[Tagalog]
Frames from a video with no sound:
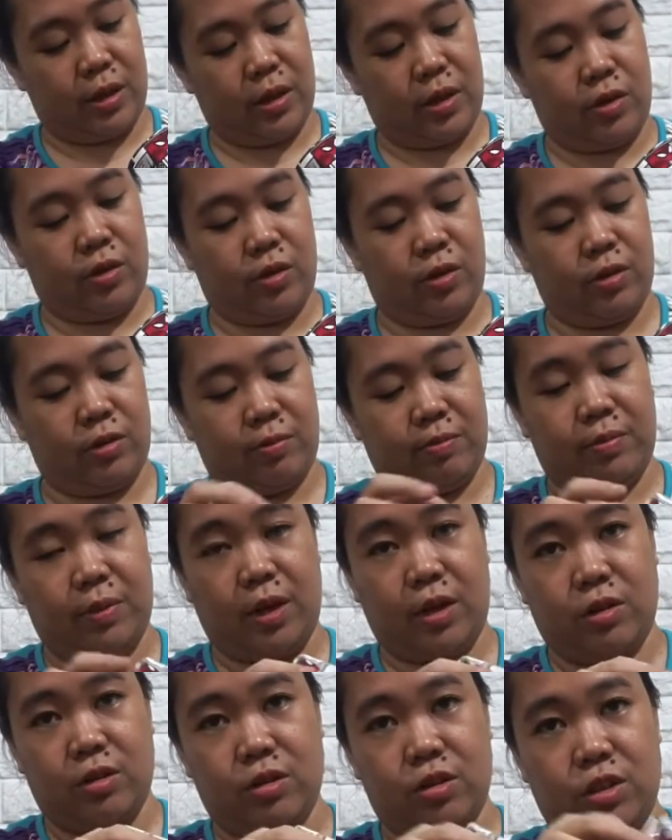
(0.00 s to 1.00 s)
yun,
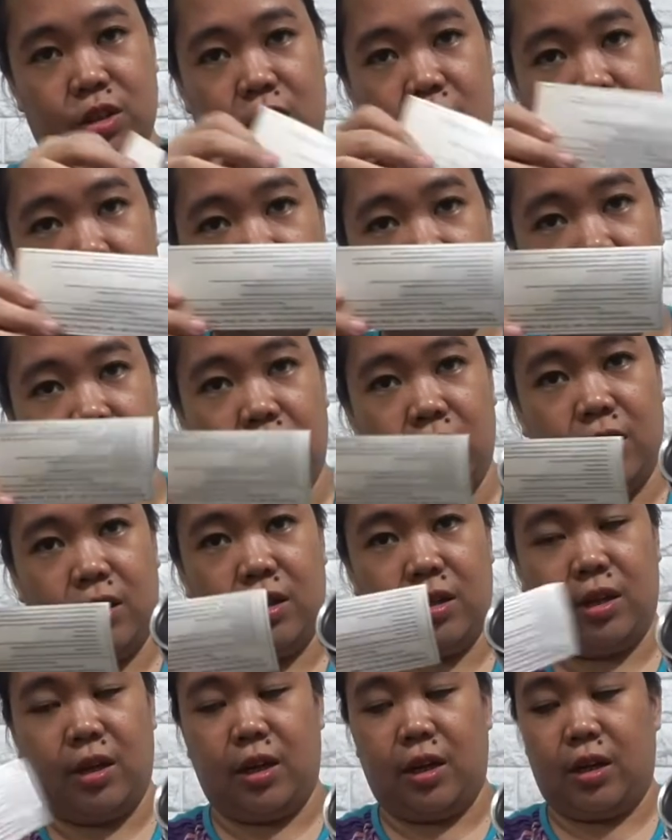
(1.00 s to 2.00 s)
meron siyang,
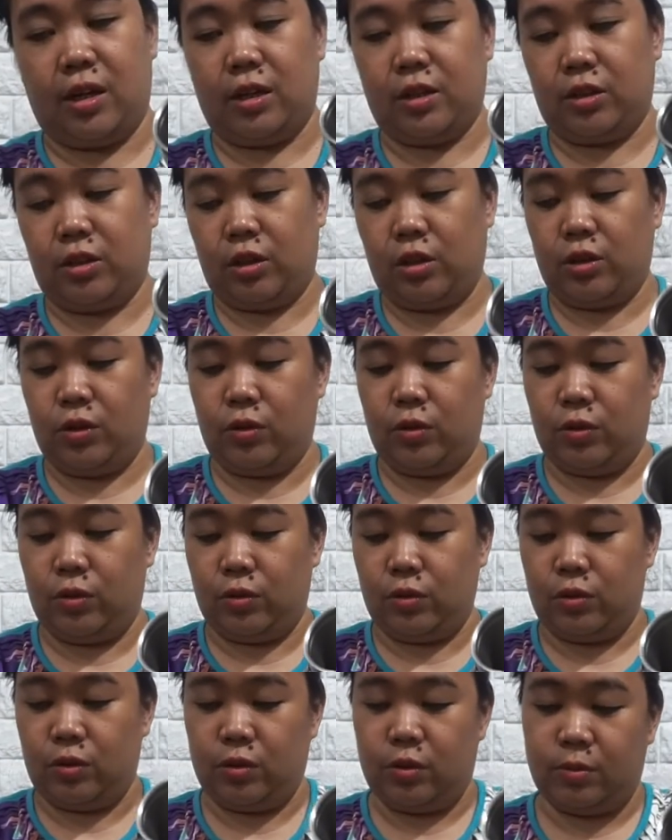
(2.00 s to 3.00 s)
ito
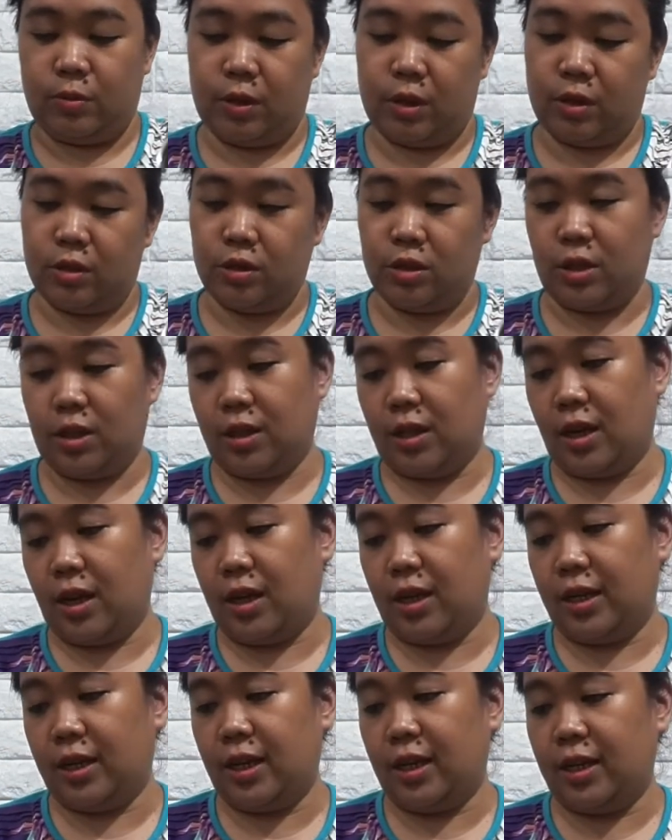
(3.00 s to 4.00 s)
yung, meron siyang
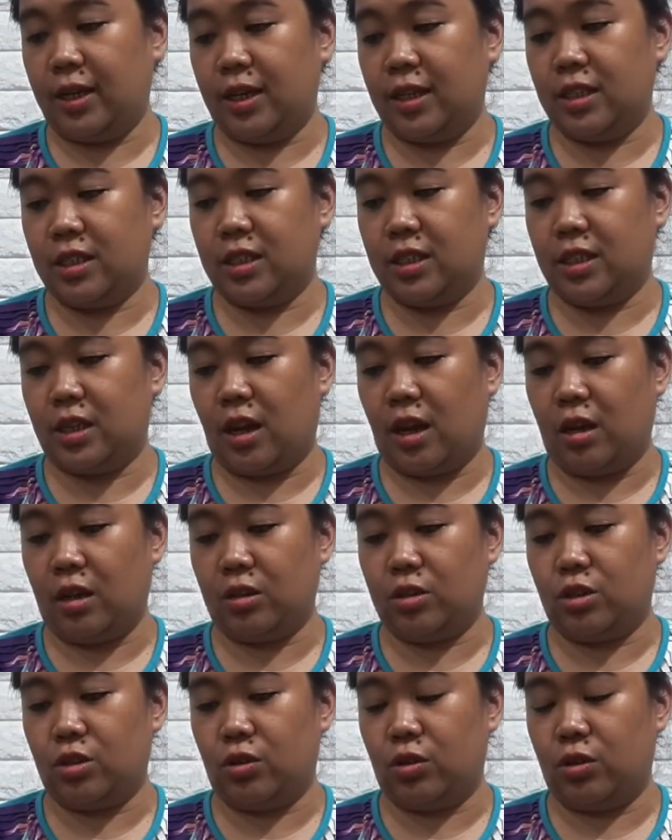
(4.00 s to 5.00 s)
nakalagay na
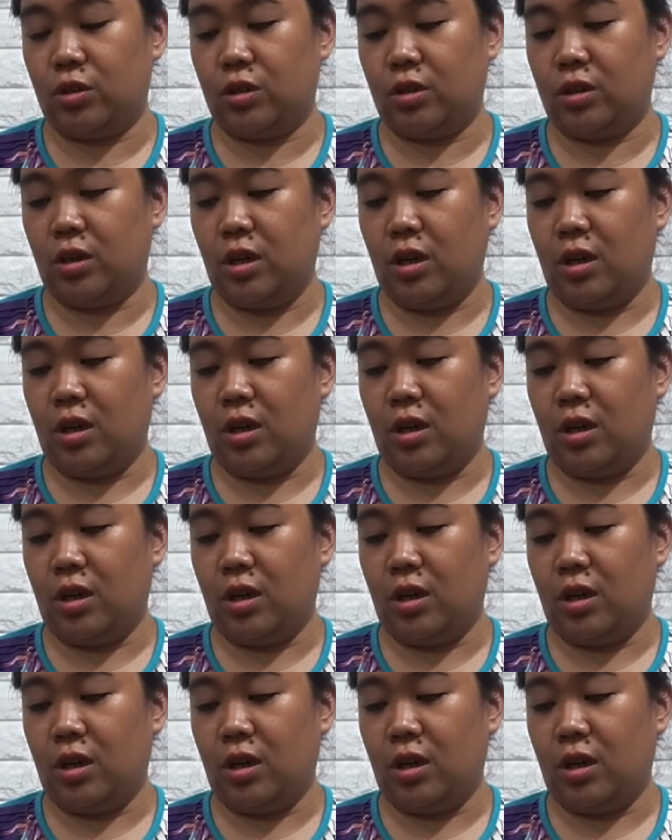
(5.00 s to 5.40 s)
instruction.